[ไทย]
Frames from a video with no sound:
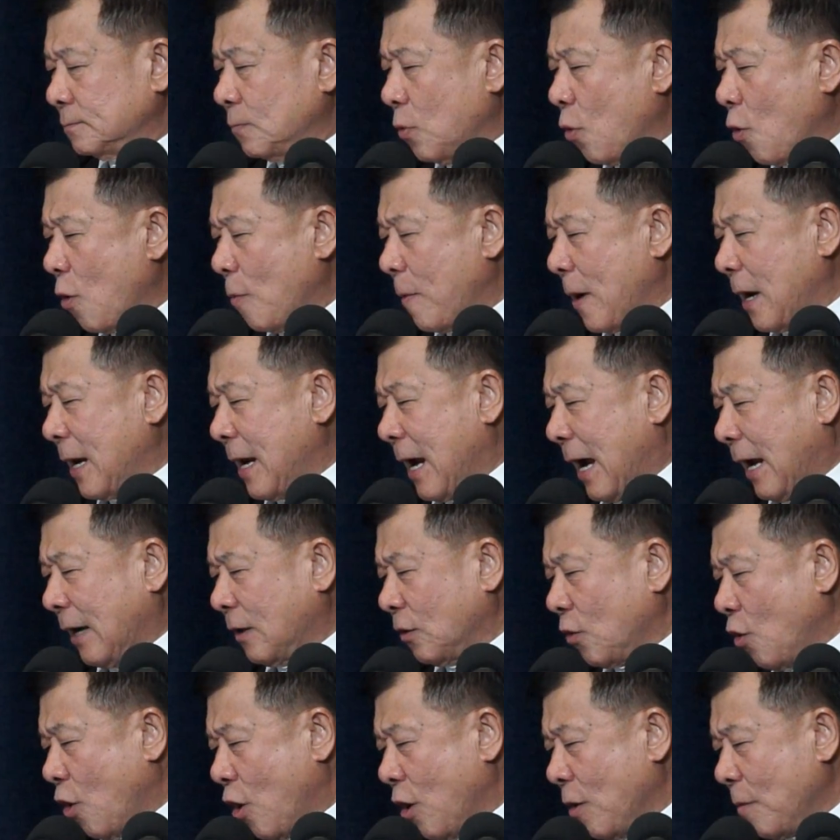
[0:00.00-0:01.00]
ผู้บริหาร
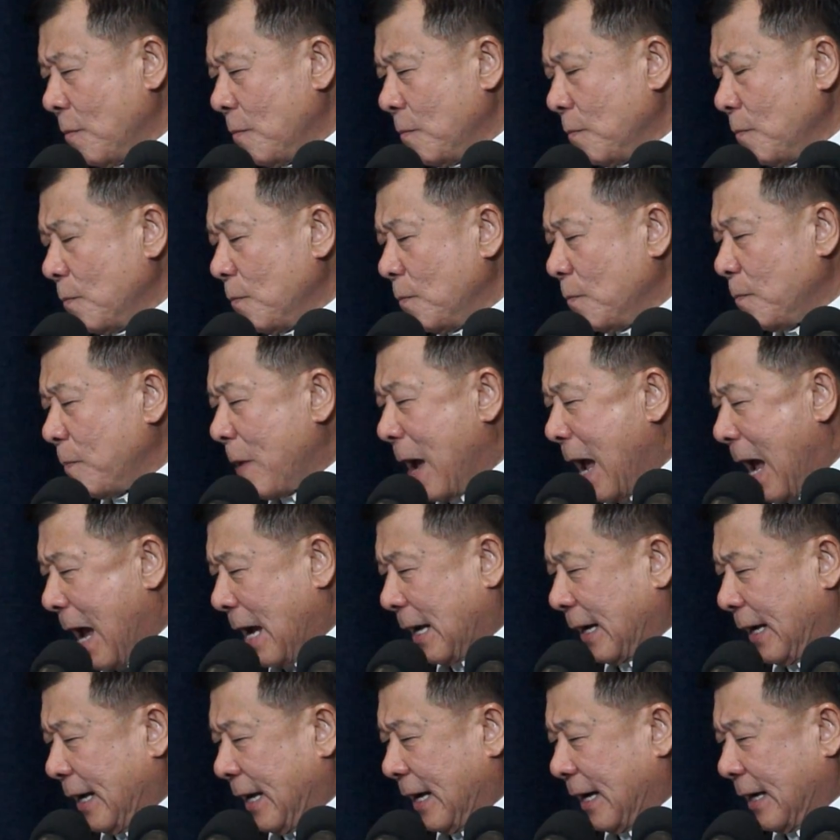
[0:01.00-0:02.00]
ของภาค
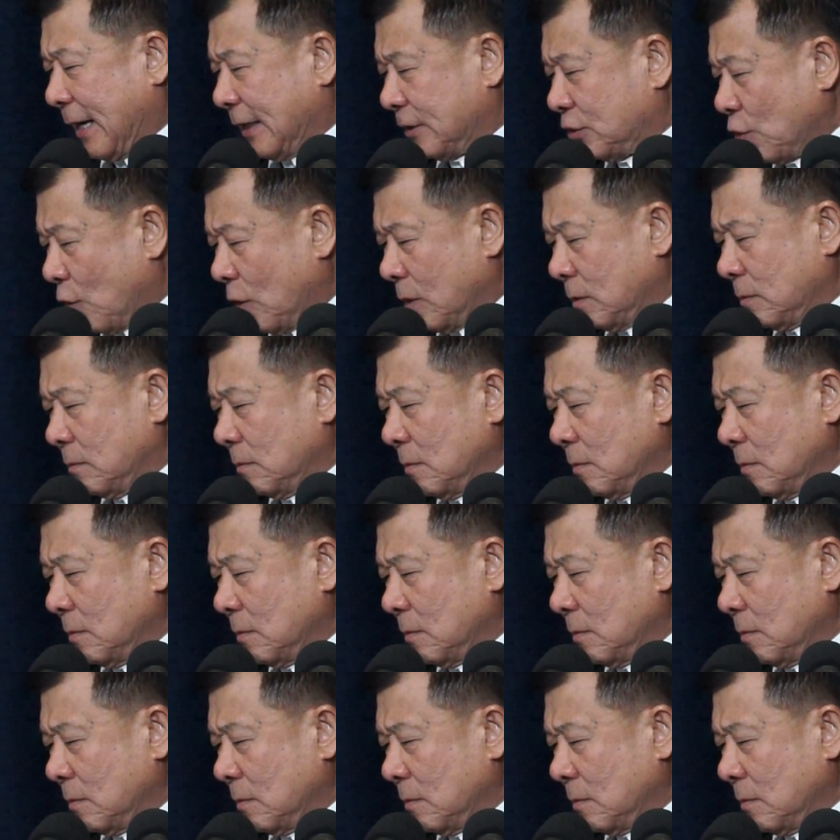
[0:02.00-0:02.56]
เอกชน